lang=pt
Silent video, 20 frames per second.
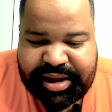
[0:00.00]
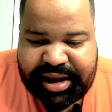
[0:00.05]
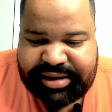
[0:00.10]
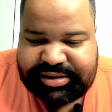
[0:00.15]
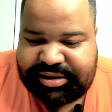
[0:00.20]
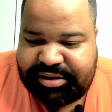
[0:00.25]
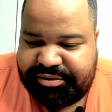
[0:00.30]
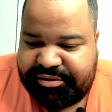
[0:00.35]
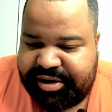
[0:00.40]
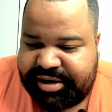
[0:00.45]

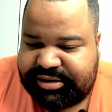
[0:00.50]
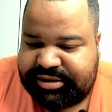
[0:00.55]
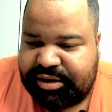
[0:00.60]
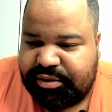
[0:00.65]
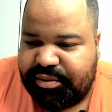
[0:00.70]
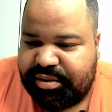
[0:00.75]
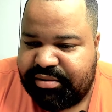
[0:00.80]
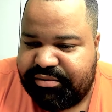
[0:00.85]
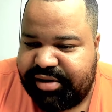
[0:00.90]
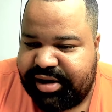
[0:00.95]
Essa festa
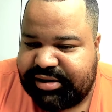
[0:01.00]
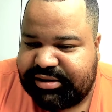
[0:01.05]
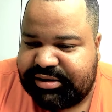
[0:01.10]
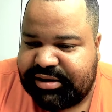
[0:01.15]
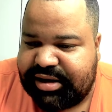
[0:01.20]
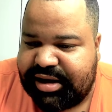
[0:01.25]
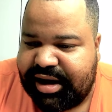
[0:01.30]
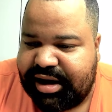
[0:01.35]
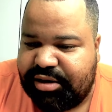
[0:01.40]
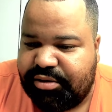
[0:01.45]
com Ivete
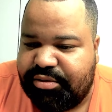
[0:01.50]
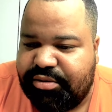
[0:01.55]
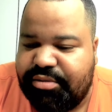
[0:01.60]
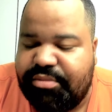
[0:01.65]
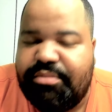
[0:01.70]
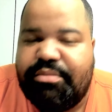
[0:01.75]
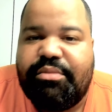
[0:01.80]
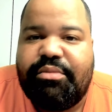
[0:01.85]
Sangalo,